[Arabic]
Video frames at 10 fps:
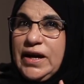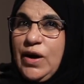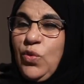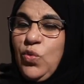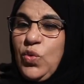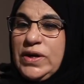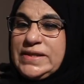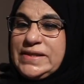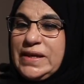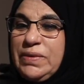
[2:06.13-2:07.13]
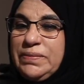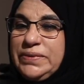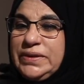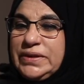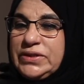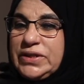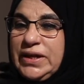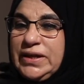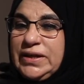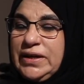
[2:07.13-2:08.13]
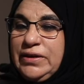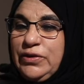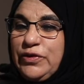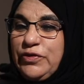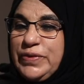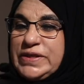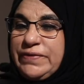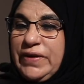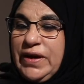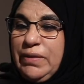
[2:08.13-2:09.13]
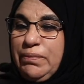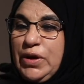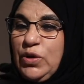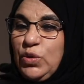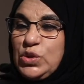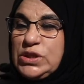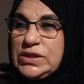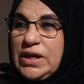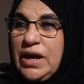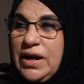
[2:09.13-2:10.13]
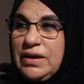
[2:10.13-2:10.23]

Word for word: اول سبب يرجع الى العنف بصفه عامه الاسره